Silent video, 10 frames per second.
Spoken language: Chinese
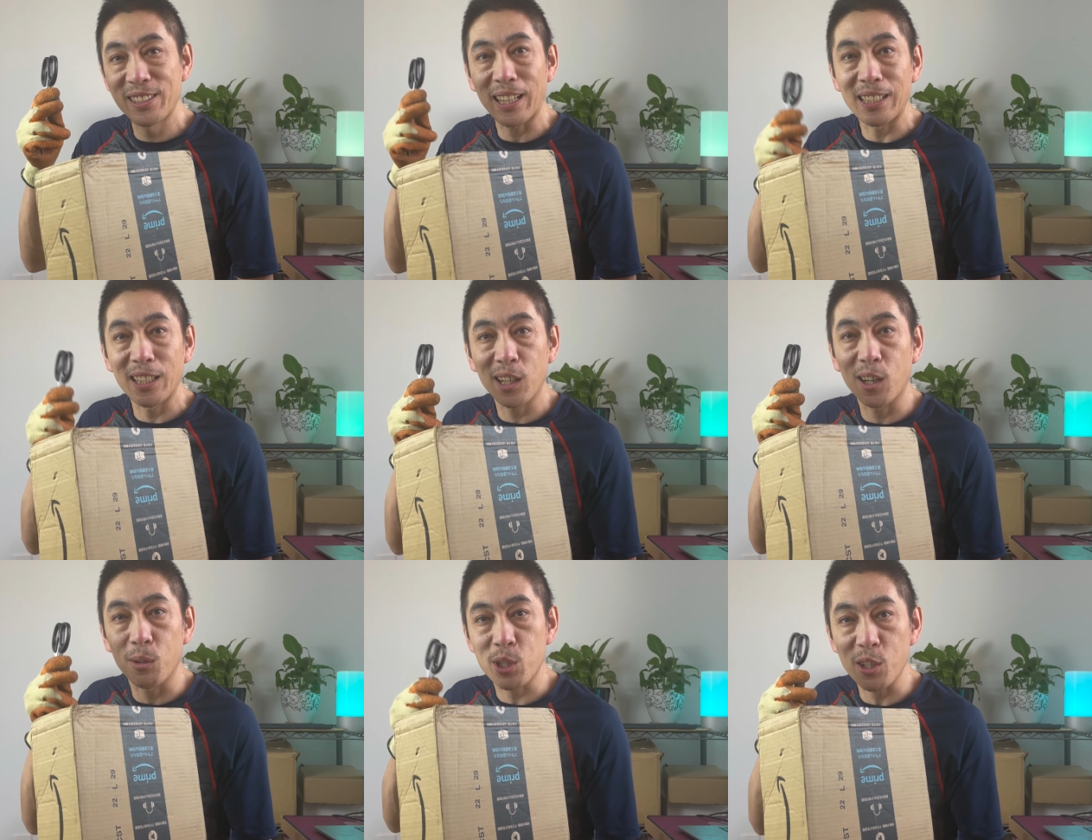攒了
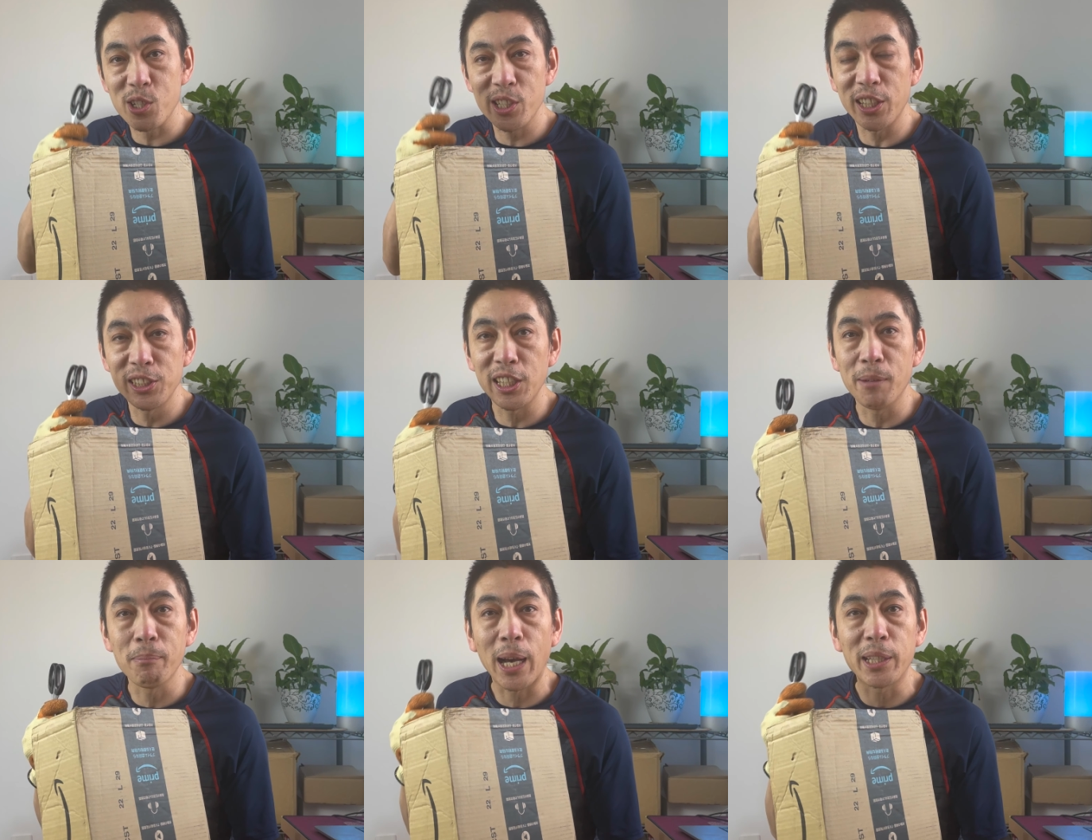好长时间
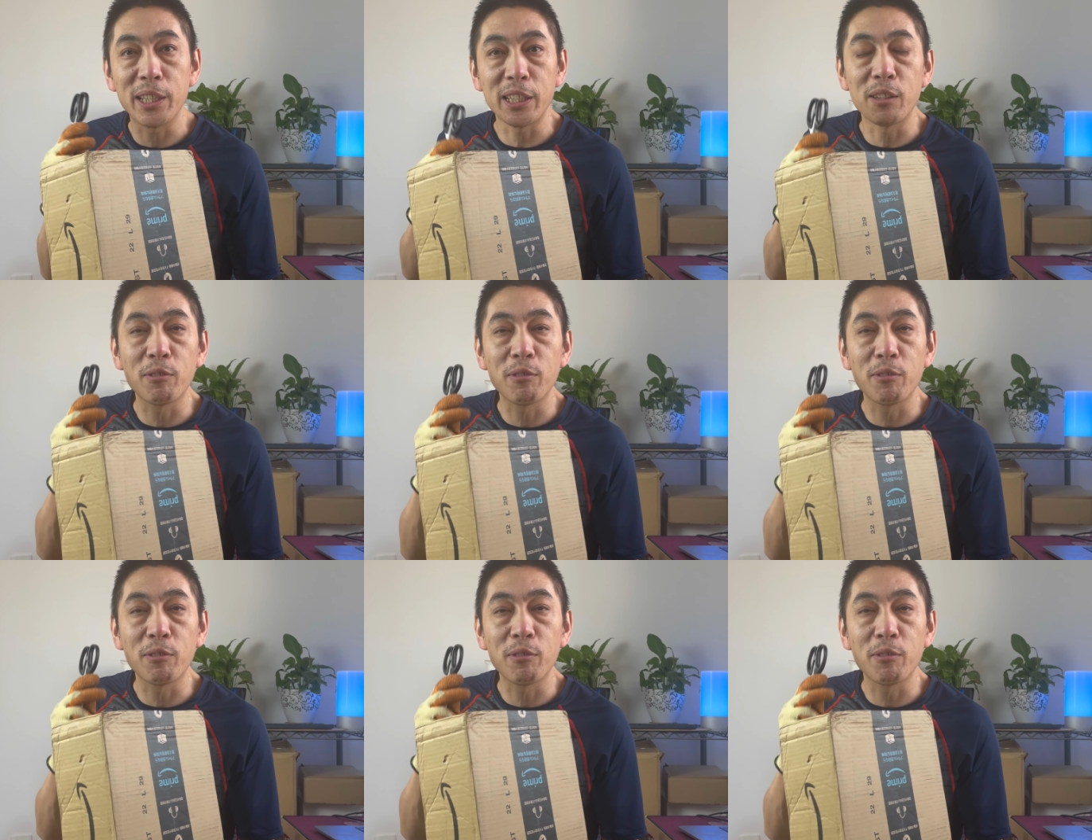前买的一个